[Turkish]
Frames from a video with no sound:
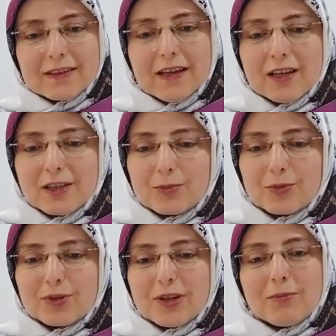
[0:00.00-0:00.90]
Daha da
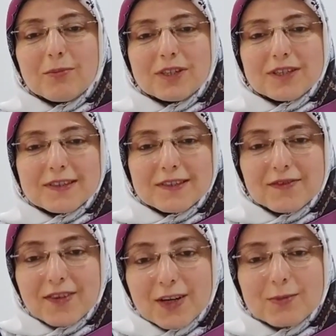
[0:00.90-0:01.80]
bundan
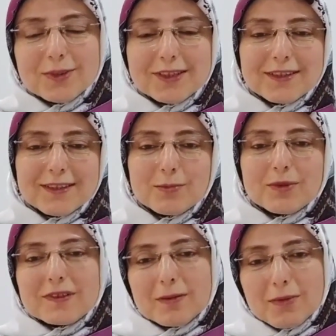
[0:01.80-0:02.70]
başkası var mı
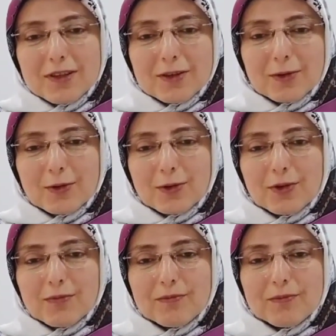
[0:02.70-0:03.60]
dediğimiz zamanlar oluyor.